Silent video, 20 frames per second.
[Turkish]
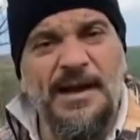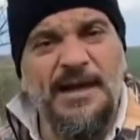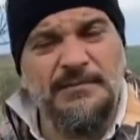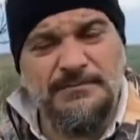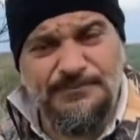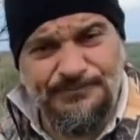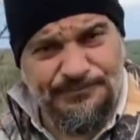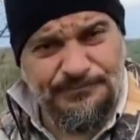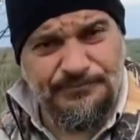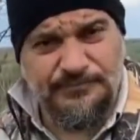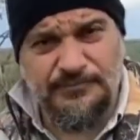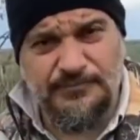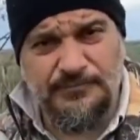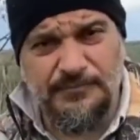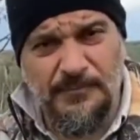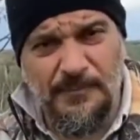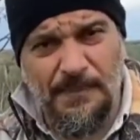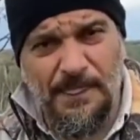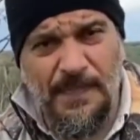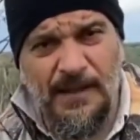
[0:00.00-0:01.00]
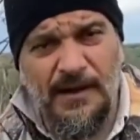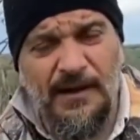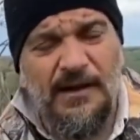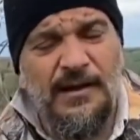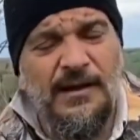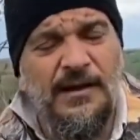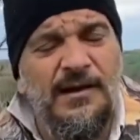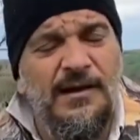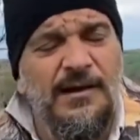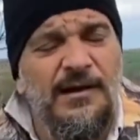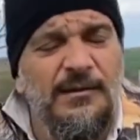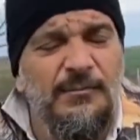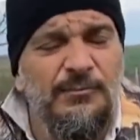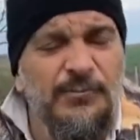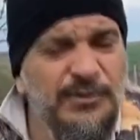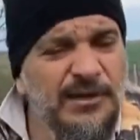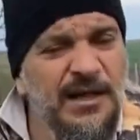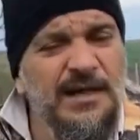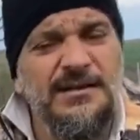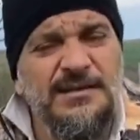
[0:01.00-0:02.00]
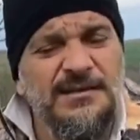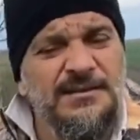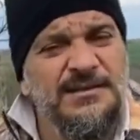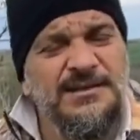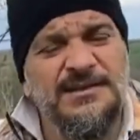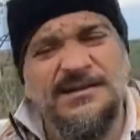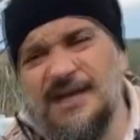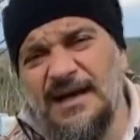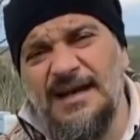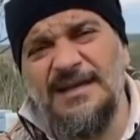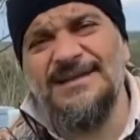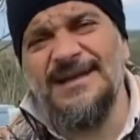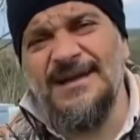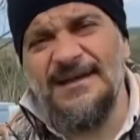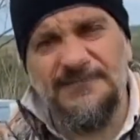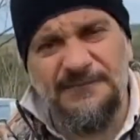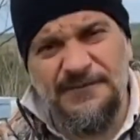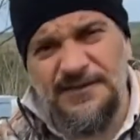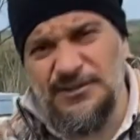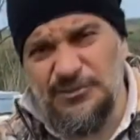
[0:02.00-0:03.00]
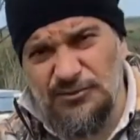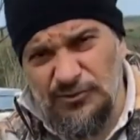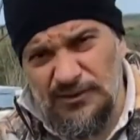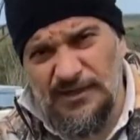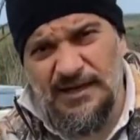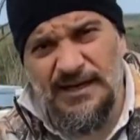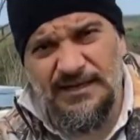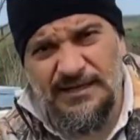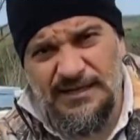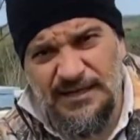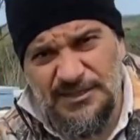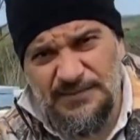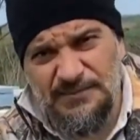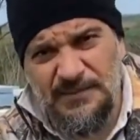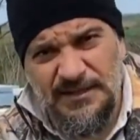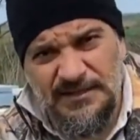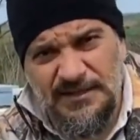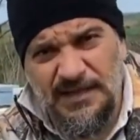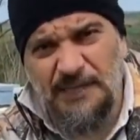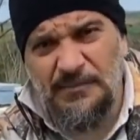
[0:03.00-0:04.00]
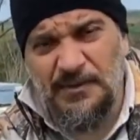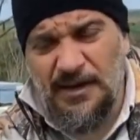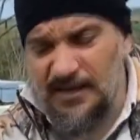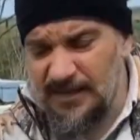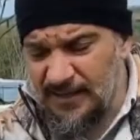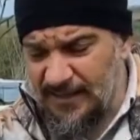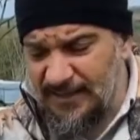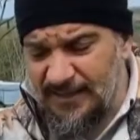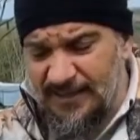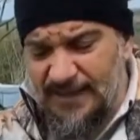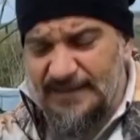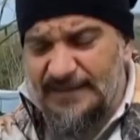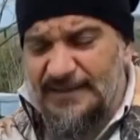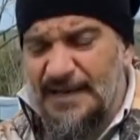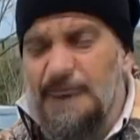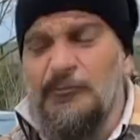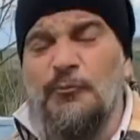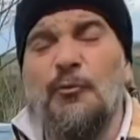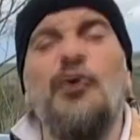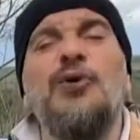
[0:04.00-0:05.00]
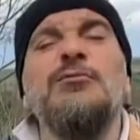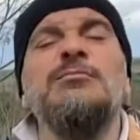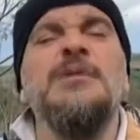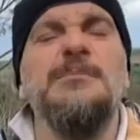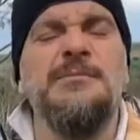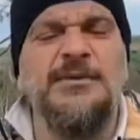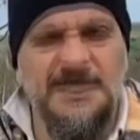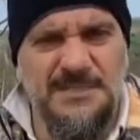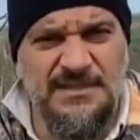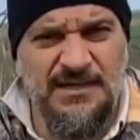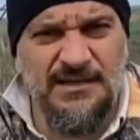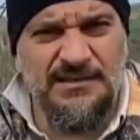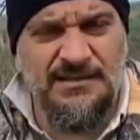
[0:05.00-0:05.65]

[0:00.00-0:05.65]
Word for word: ben bunlar gıda takviyesi olarak geçmekte ama reklam olmaması